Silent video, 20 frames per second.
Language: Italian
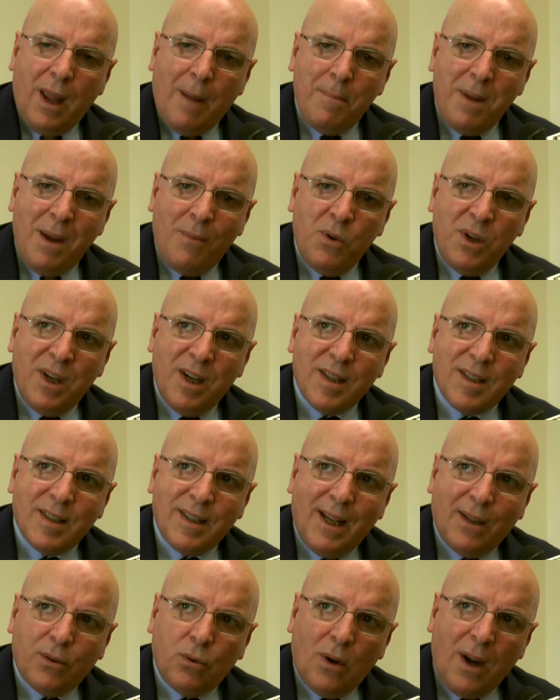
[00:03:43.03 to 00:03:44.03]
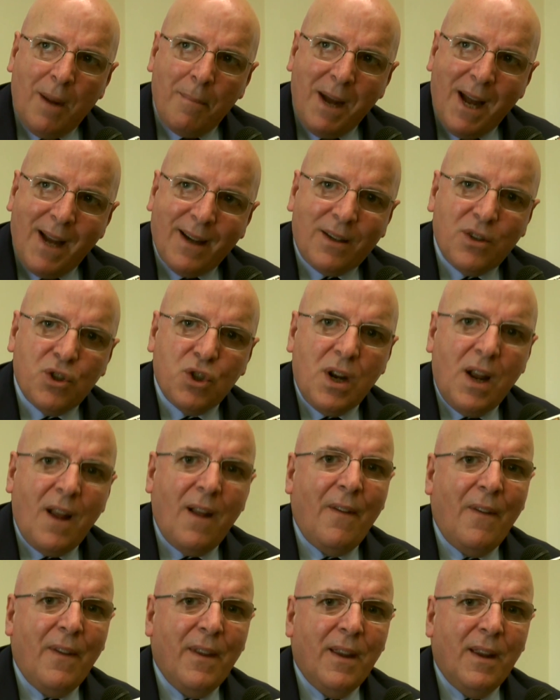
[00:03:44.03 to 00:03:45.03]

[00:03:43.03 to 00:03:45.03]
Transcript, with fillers: abbiamo innestato la marcia